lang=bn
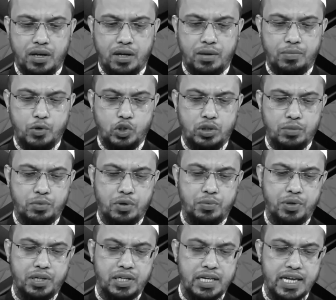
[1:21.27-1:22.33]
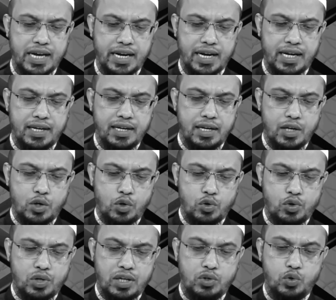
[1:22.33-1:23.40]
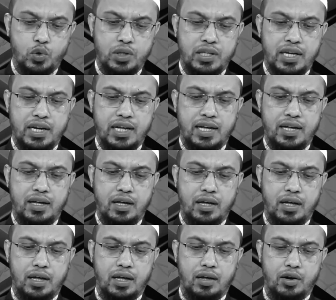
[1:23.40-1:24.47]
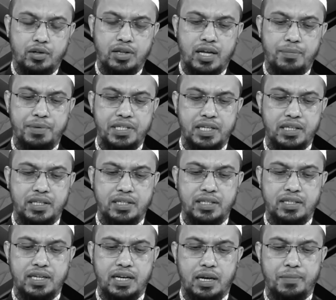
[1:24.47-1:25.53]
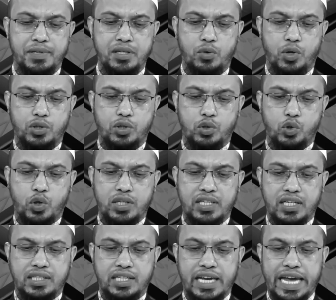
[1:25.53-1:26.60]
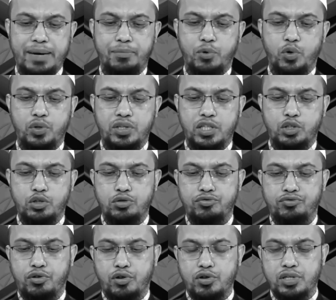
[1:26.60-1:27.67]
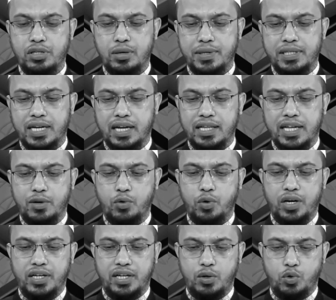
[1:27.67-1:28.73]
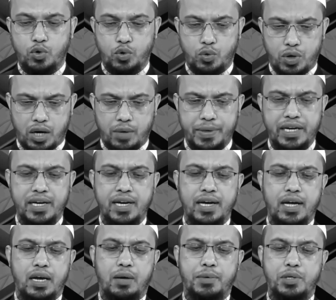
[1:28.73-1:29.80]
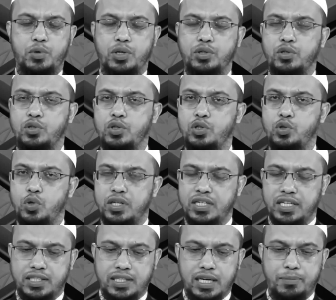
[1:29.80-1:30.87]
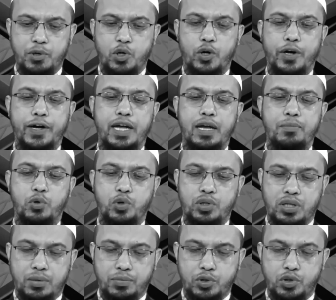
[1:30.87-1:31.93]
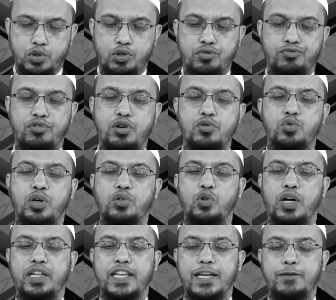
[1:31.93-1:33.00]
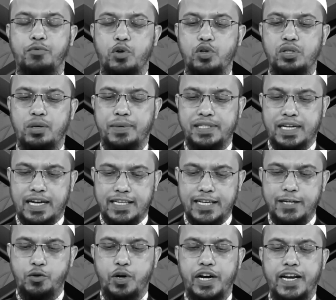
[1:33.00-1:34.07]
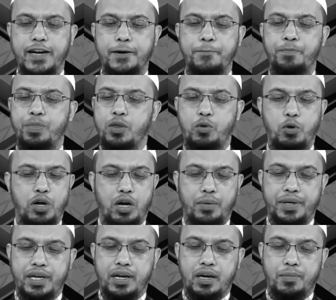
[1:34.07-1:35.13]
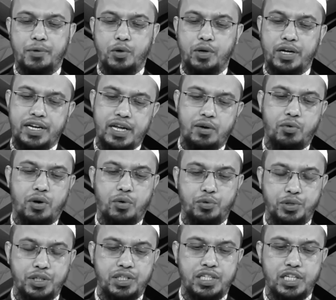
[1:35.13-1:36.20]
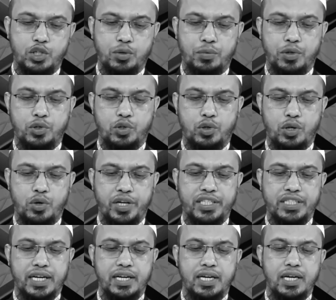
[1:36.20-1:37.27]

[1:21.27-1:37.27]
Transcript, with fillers: প্রশ্নটি পুরোপুরি ক্লিয়ার না নুসরাত সুলতানা রত্ন আপনি জানতে চেয়েছেন নামাজের ওয়াক্ত চলে যাচ্ছে এই মুহূর্তে শুধু ফরজ নামাজ আদায় করলে কি কোনো গুণা হবে নামাজের ওয়াক্ত যদি চলে যাচ্ছে এমন হয় এই মুহূর্তে আপনি যদি শুধু ফরজ ওয়াক্ত আদায় ফরজ নামাজ আদায় করে নেন গুণা হবে না না বরং এটাই করা উচিত সে সময় যদি হয়ে যায়